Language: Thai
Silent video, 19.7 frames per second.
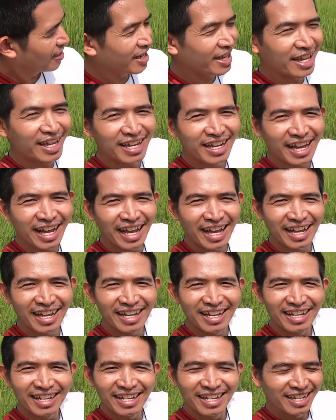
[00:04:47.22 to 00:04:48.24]
นี่ไง
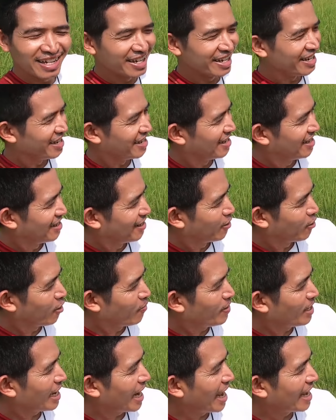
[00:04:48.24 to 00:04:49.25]
ว่า
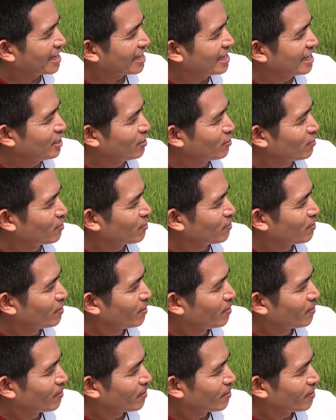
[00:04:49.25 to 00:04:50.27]
มีหลายขึ้นอยู่
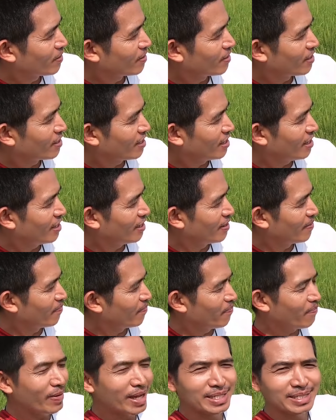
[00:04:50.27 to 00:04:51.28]
ที่
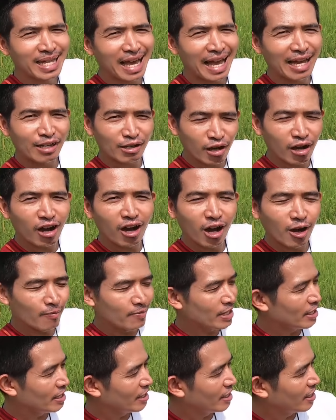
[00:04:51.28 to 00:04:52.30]
แม่สายก็
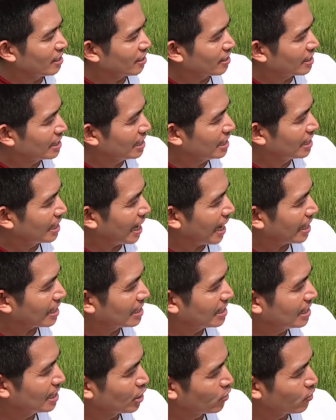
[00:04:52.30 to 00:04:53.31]
มีคลื่นหลาย
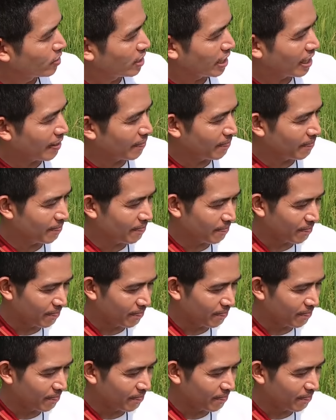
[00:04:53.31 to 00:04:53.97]
คลื่นอยู่นะครับ